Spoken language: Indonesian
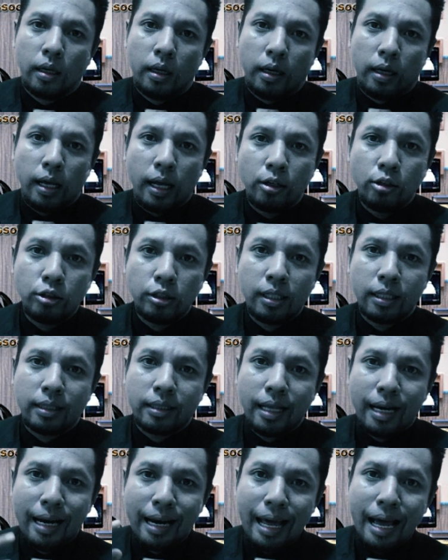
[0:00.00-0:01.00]
Lalu
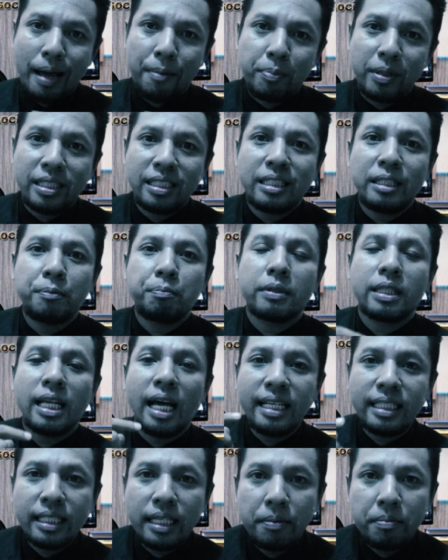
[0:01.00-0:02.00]
setelah
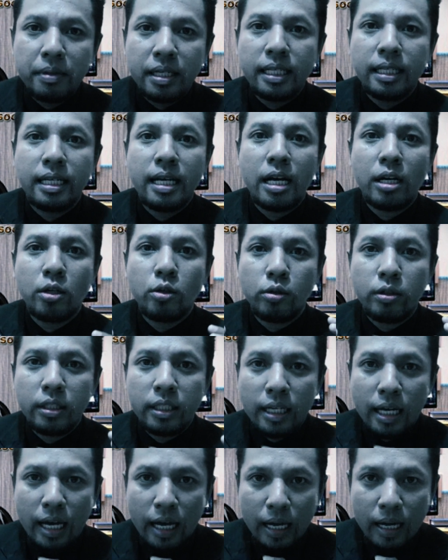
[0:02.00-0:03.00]
penciptanya meninggal
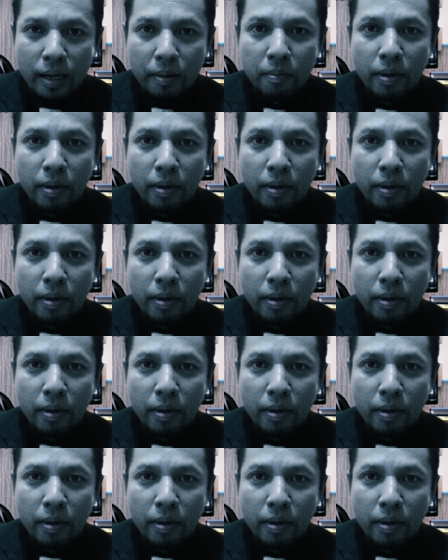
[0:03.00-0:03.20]
dunia,